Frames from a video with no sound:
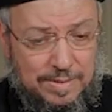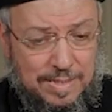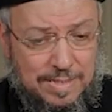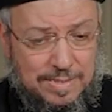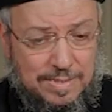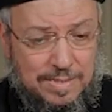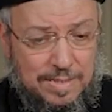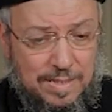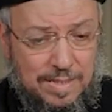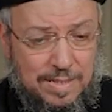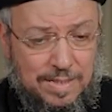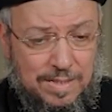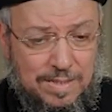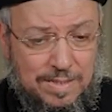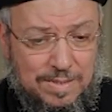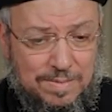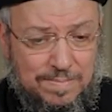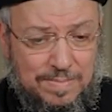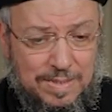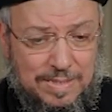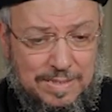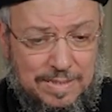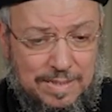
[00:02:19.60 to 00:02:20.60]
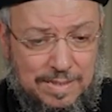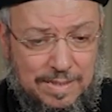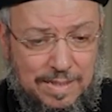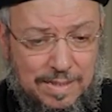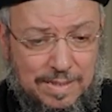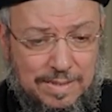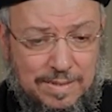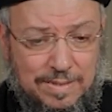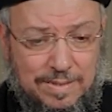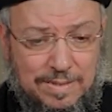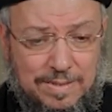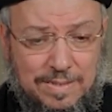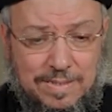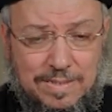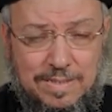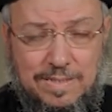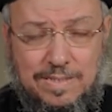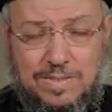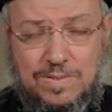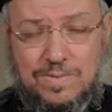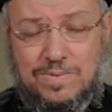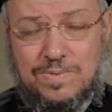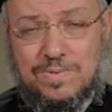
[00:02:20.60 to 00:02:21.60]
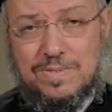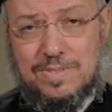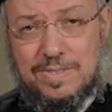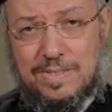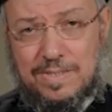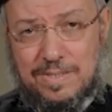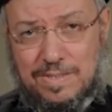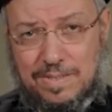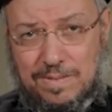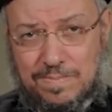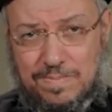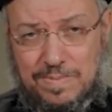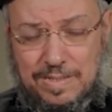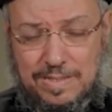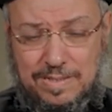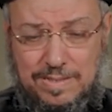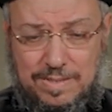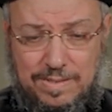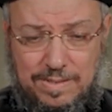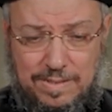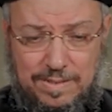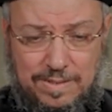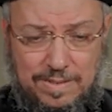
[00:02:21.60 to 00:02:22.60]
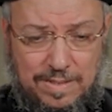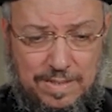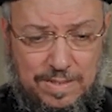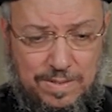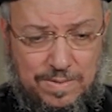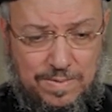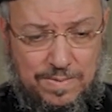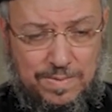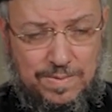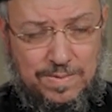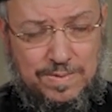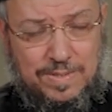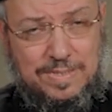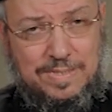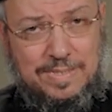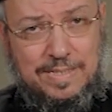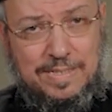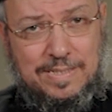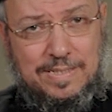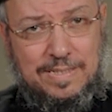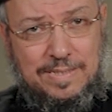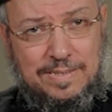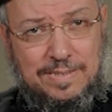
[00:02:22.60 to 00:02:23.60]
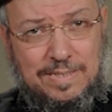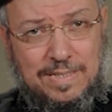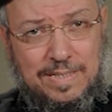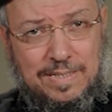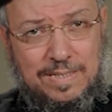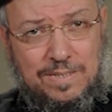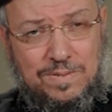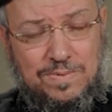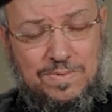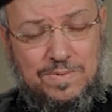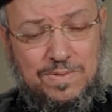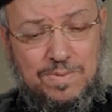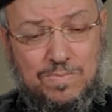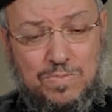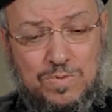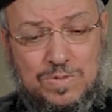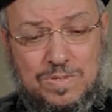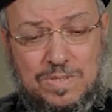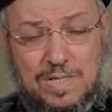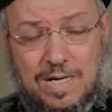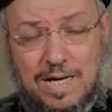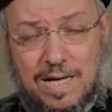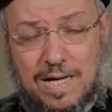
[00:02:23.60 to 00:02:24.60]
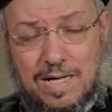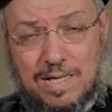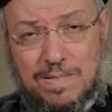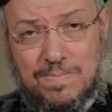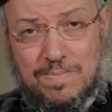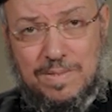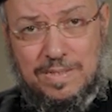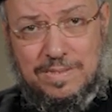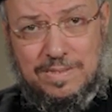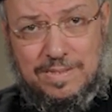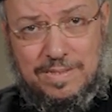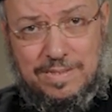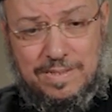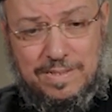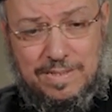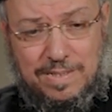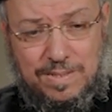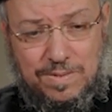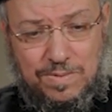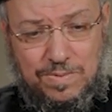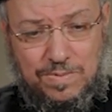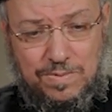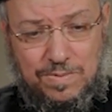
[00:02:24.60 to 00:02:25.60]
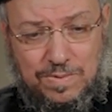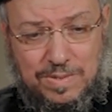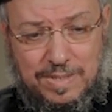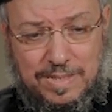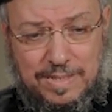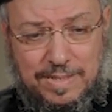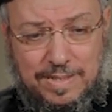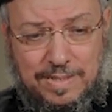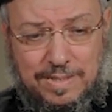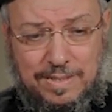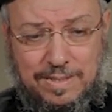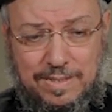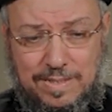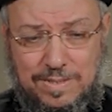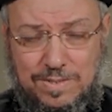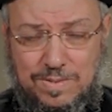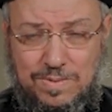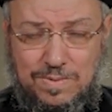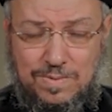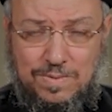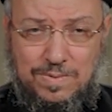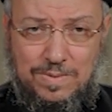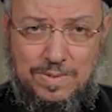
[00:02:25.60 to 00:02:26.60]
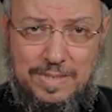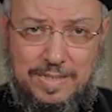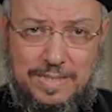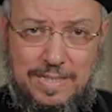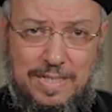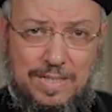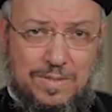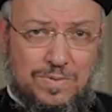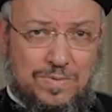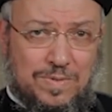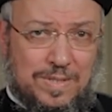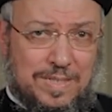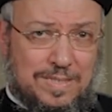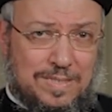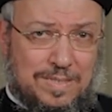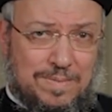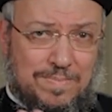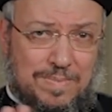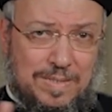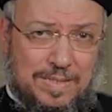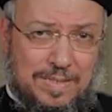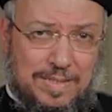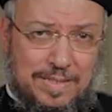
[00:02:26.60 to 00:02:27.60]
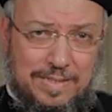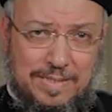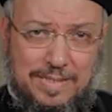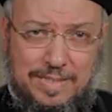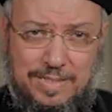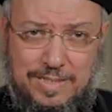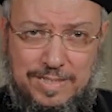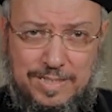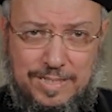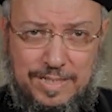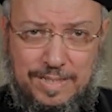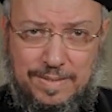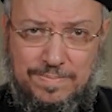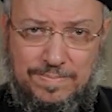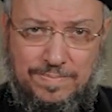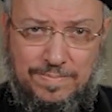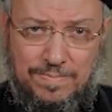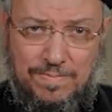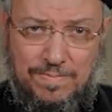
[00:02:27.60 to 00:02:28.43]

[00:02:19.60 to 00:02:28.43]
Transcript: نص آخر مثلا القديس كيرولوس الكبير كيرولوس السكندري يقول مصاحبة اللاهوت للناسوت لا تؤدي بنا إلى شيء